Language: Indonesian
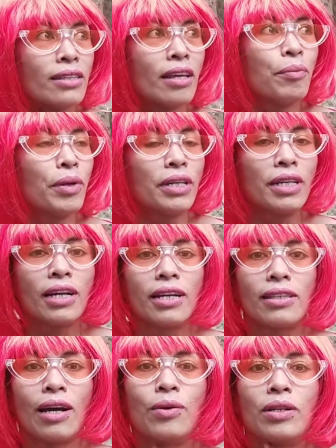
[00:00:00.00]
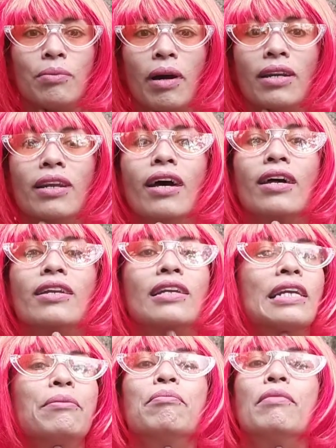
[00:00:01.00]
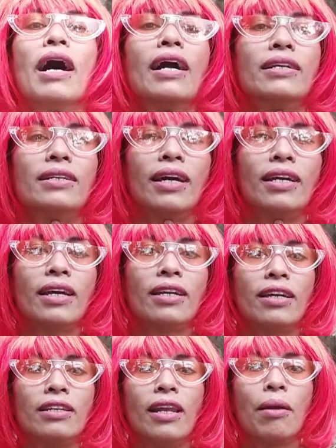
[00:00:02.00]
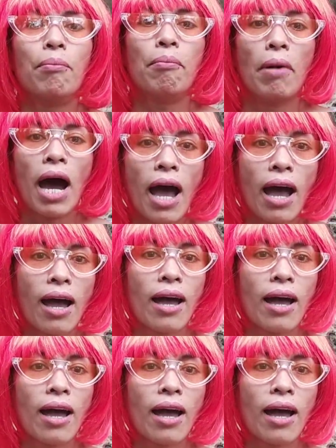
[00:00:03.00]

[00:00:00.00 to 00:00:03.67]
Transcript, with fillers: tapi ini nggak tahu di mana rimbanya ini ada di lembah